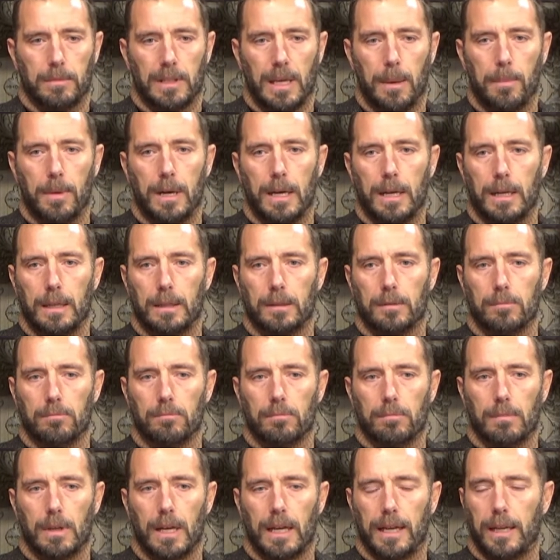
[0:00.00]
Yamaha
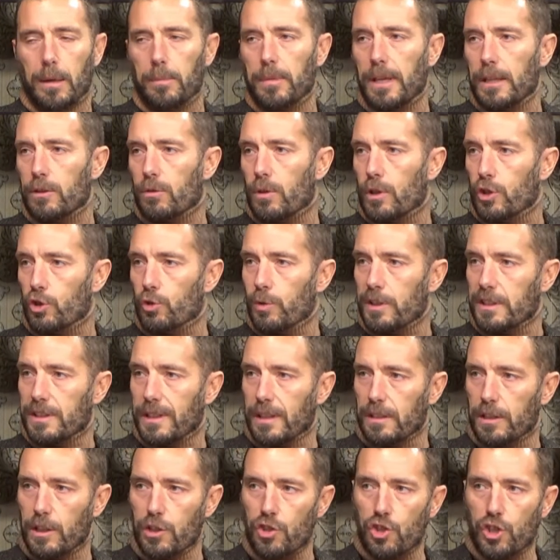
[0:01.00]
ha cambiato la sua
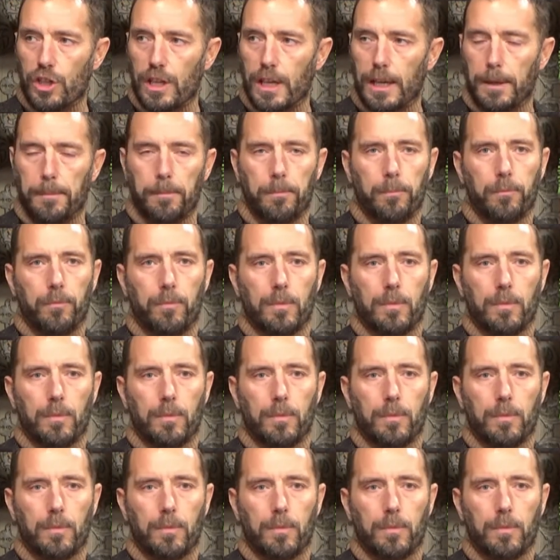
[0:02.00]
strategia,